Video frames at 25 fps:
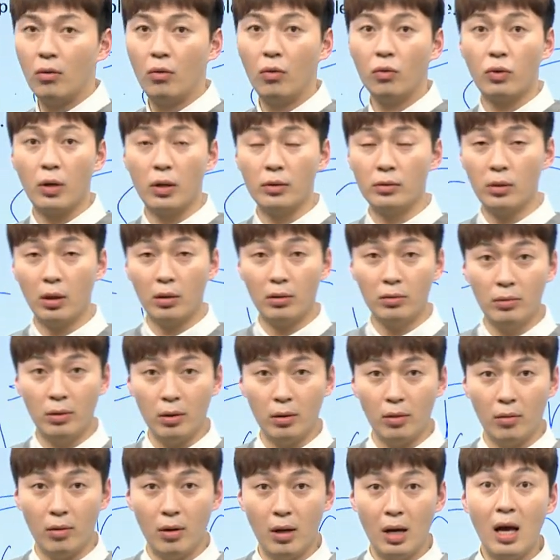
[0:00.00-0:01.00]
어,
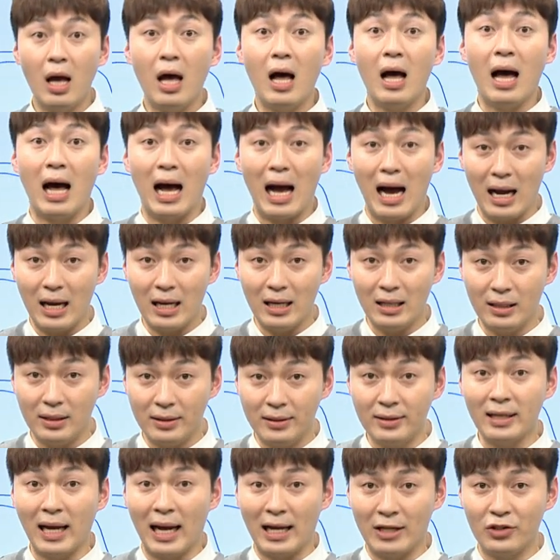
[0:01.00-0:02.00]
괜찮은데요?
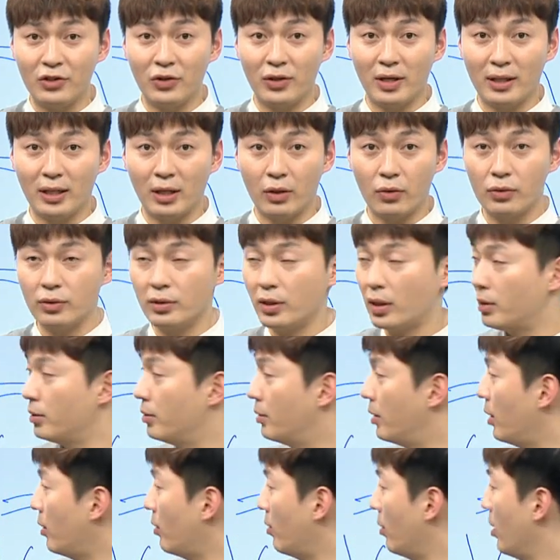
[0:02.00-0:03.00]
아이디는 안전하다.
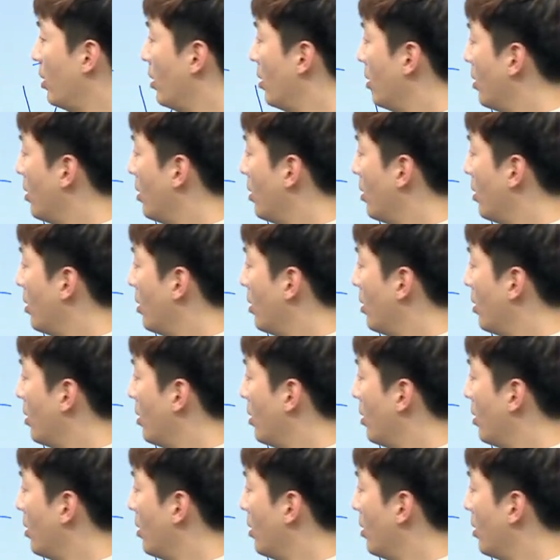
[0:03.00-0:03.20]
괜찮은데요?